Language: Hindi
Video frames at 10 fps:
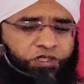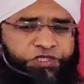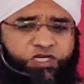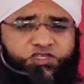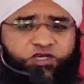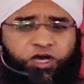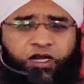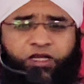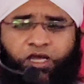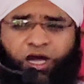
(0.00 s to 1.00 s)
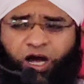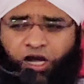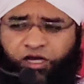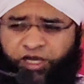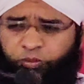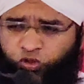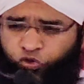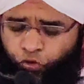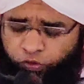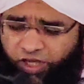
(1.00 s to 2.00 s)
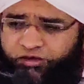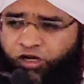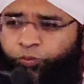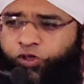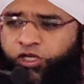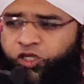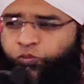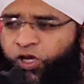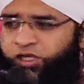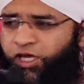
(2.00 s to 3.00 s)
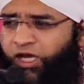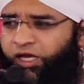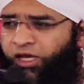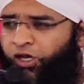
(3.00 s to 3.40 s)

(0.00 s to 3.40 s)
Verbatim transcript: जिस घर के आंगन में तूने तरबियत पाई है